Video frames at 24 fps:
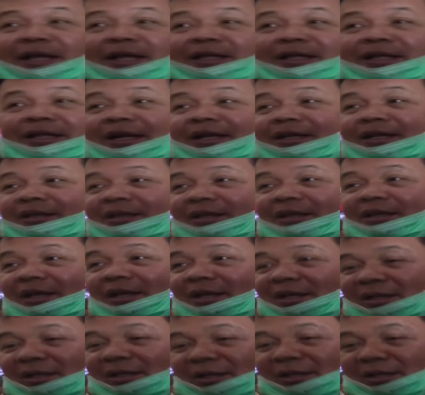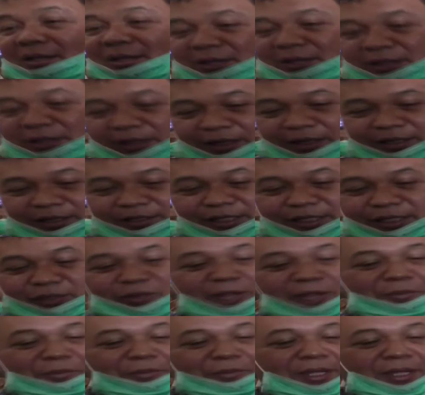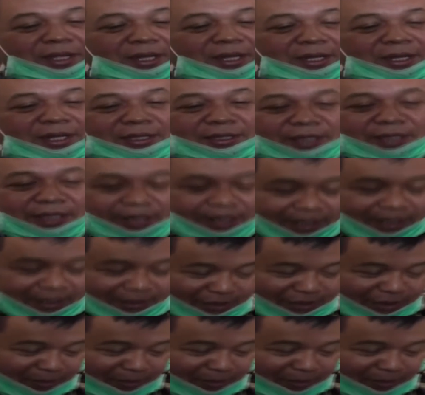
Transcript: di antara kita ya. Karena satu amparan antara